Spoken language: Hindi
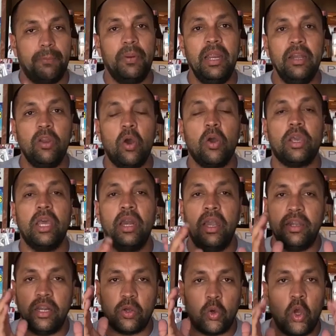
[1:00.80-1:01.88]
अपने डॉग के
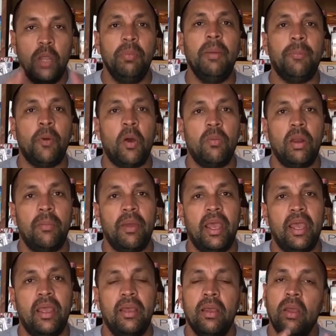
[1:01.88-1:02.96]
रिलेटेड कोई भी प्रॉब्लम
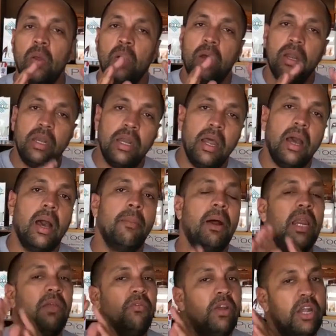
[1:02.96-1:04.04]
है
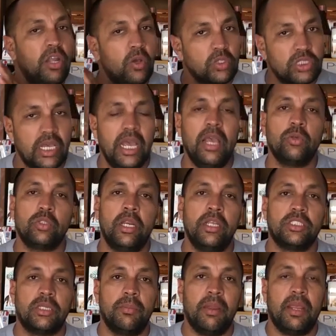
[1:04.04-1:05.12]
हमारी वीडियोस है उस
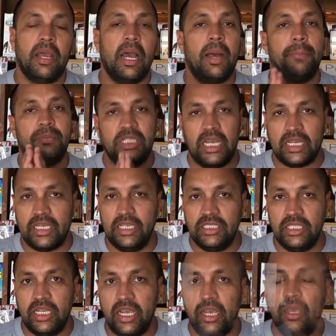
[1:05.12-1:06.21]
लिस्ट में आप चेक
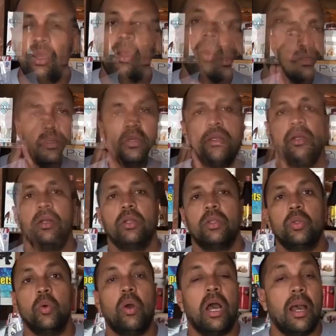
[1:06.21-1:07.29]
कीजिए
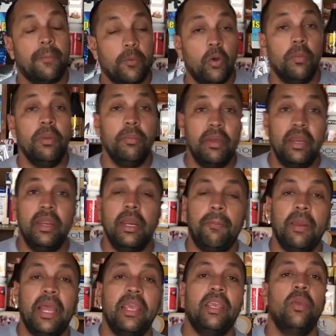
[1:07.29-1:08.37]
तो आपको भी मेरी
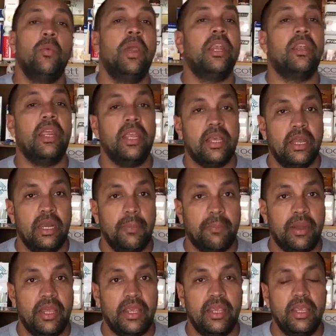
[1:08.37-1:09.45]
रिप्लाई की वेट नहीं करनी
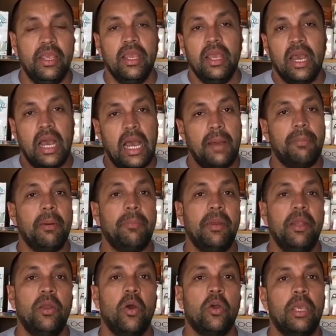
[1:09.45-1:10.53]
पड़ेगी आप
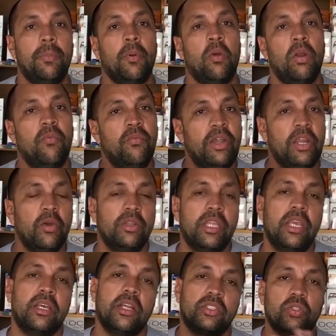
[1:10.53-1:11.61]
अपने डॉग की प्रॉब्लम वीडियो
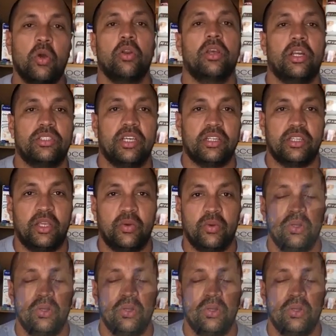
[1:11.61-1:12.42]
देखकर सॉल्व कर सकते